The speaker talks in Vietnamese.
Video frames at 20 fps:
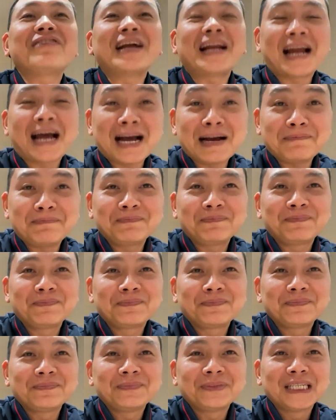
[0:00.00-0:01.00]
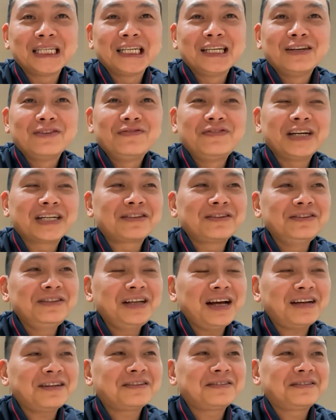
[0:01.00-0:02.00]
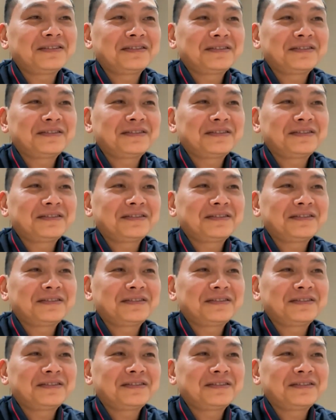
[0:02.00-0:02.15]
phải làm. Việc thứ nhất